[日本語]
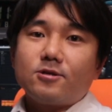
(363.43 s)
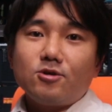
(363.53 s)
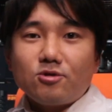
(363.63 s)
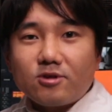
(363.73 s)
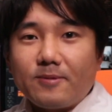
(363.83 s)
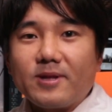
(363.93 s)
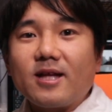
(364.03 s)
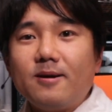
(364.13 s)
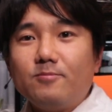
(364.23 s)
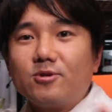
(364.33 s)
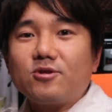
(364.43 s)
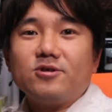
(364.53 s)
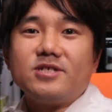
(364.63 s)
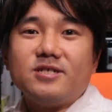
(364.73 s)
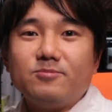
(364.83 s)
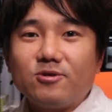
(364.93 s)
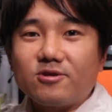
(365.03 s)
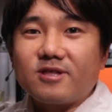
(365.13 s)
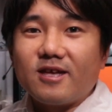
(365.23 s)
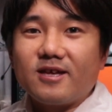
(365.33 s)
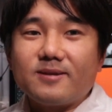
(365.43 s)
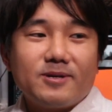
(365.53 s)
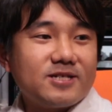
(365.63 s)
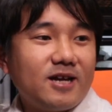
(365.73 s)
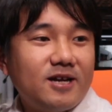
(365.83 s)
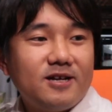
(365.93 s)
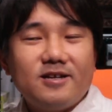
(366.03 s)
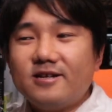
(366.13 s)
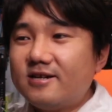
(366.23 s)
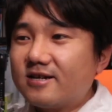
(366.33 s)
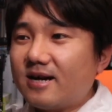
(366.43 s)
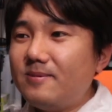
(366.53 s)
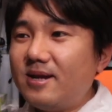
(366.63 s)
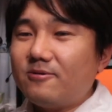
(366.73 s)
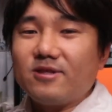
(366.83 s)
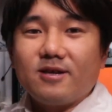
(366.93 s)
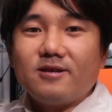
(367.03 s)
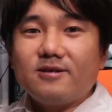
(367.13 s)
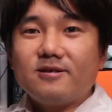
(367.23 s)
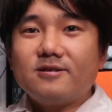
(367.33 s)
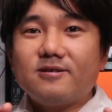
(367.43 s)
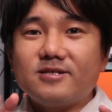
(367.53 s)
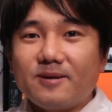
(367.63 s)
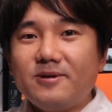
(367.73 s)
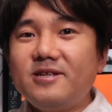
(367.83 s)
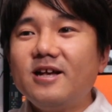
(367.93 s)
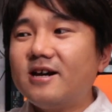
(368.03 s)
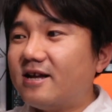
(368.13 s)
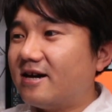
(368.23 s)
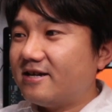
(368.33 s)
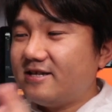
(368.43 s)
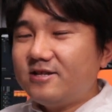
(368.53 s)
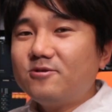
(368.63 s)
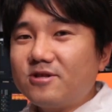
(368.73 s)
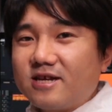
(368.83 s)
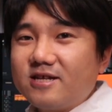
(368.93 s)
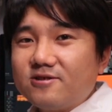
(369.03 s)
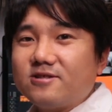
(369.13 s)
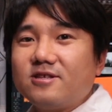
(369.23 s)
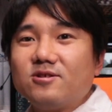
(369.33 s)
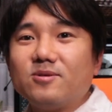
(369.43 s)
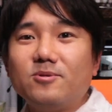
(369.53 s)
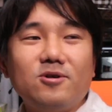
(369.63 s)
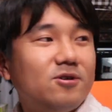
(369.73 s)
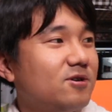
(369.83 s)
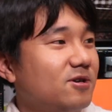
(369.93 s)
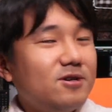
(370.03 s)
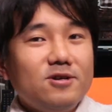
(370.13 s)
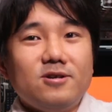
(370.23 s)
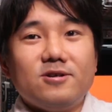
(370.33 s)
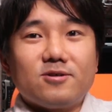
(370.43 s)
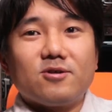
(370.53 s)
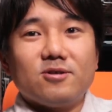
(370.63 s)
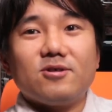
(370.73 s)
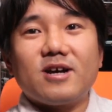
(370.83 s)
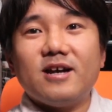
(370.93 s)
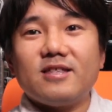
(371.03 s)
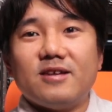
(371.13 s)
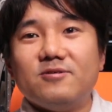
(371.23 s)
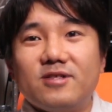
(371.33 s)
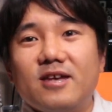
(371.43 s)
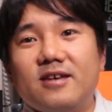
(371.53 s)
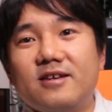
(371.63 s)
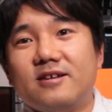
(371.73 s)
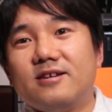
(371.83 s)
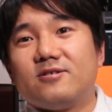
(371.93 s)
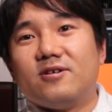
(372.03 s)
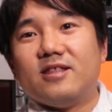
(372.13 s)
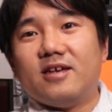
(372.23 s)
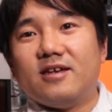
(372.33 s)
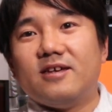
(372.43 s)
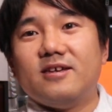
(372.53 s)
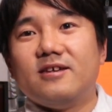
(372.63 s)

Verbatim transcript: ということでまた元の位置に戻ってきましたカメラをね喋りながら移動できるっていうのもここのカーテンをねこれね